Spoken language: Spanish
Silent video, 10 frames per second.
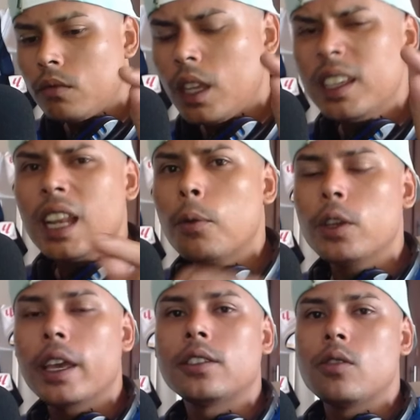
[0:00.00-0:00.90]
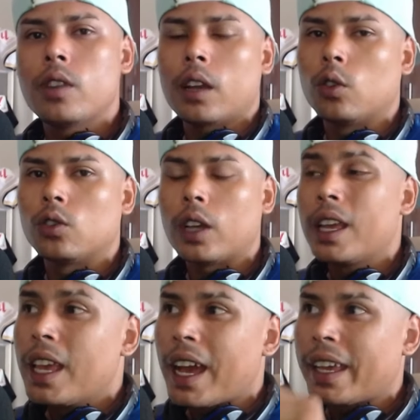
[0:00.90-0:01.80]
y les voy a decir una cosa,
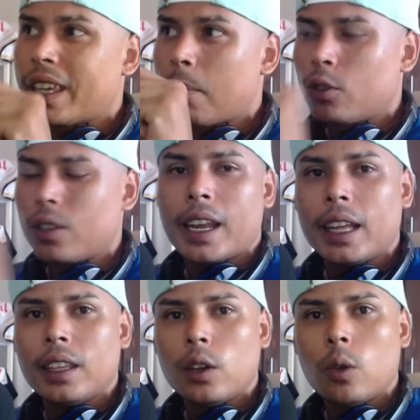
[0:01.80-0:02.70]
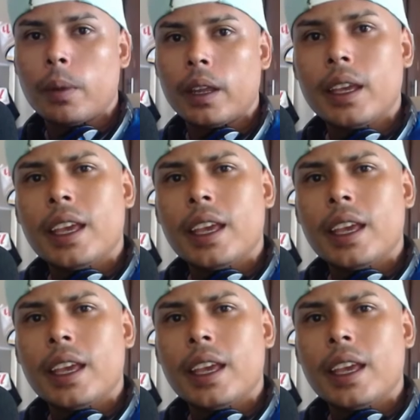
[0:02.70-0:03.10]
hay que apoyar a este hombre